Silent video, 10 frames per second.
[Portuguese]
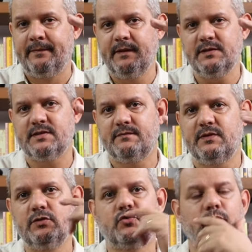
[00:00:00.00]
Nesse
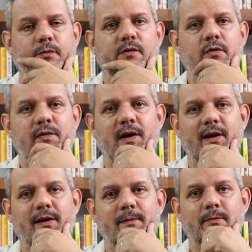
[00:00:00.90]
vídeo eu vou
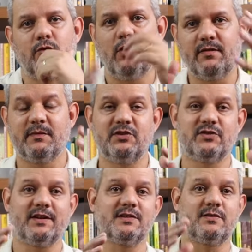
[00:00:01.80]
falar novamente
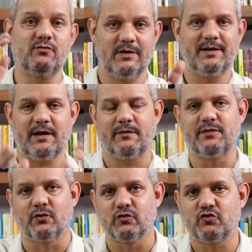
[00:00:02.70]
da questão
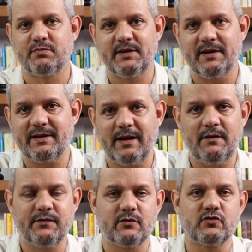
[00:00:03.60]
gráficos, porque
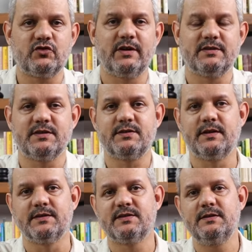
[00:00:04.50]
gráficos de
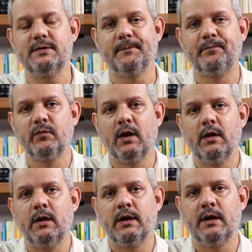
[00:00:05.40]
radiestesia
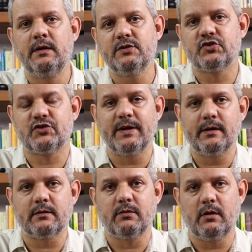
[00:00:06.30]
eles
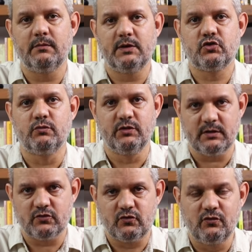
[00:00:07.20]
geram realmente
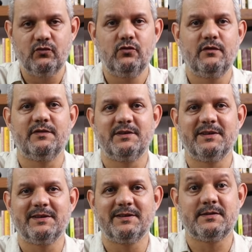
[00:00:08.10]
muitas
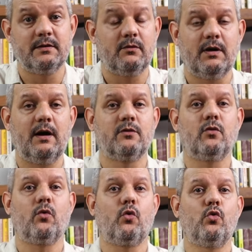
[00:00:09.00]
dúvidas e não
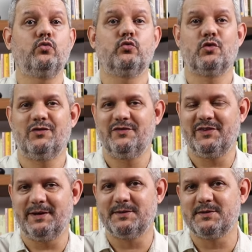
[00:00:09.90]
raro
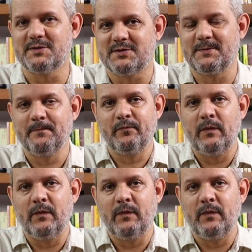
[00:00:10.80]
controvérsias.